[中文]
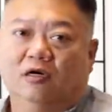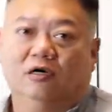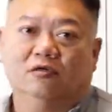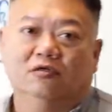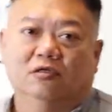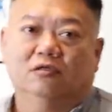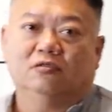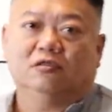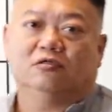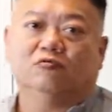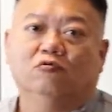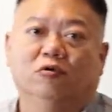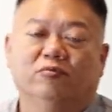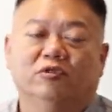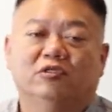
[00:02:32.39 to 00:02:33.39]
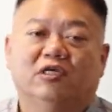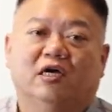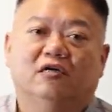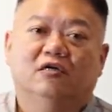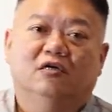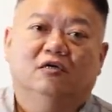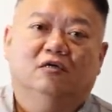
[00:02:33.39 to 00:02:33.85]
好，这是我们
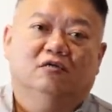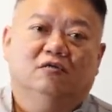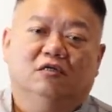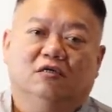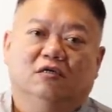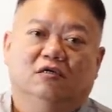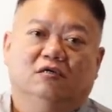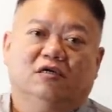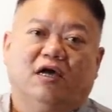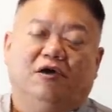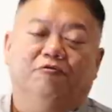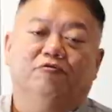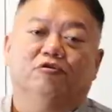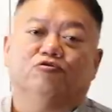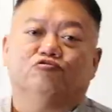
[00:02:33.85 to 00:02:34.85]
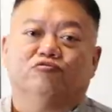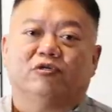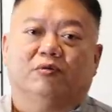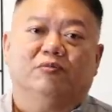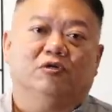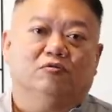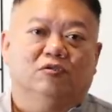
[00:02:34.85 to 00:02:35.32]
在那个改运的书
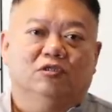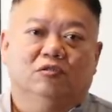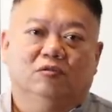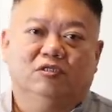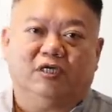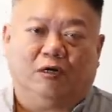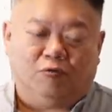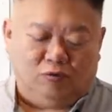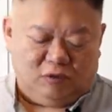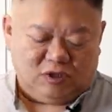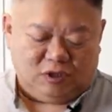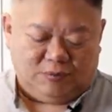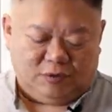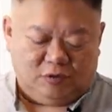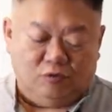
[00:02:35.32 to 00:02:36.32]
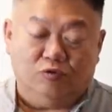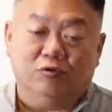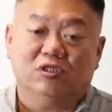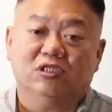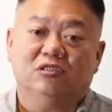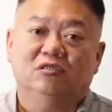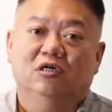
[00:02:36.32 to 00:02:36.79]
上面有讲过的基本的
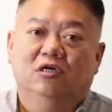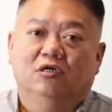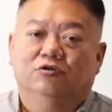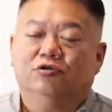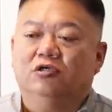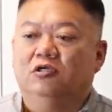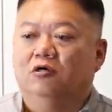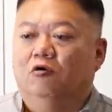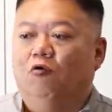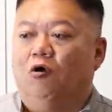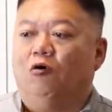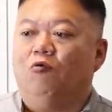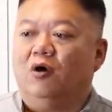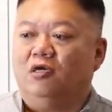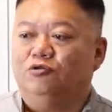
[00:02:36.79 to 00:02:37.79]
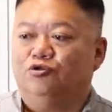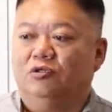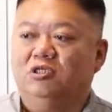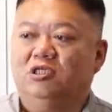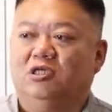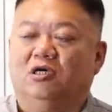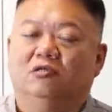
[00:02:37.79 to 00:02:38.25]
逻辑。所以往外
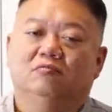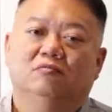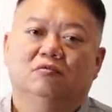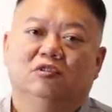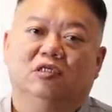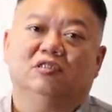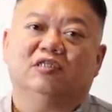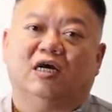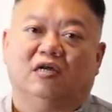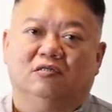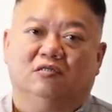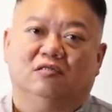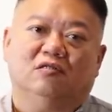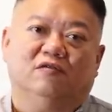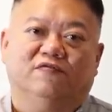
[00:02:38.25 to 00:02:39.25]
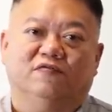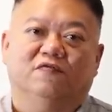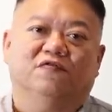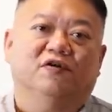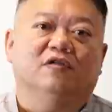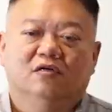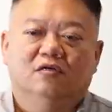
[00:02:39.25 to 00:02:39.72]
捐钱，增加你自己的福
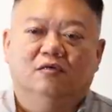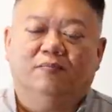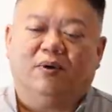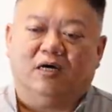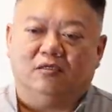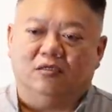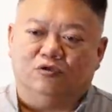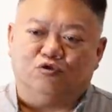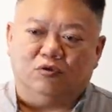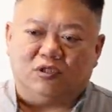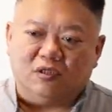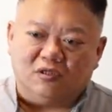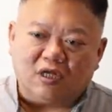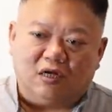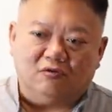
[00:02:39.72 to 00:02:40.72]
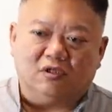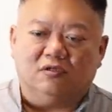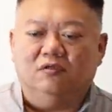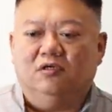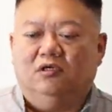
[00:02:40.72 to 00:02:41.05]
分，你把你所得到的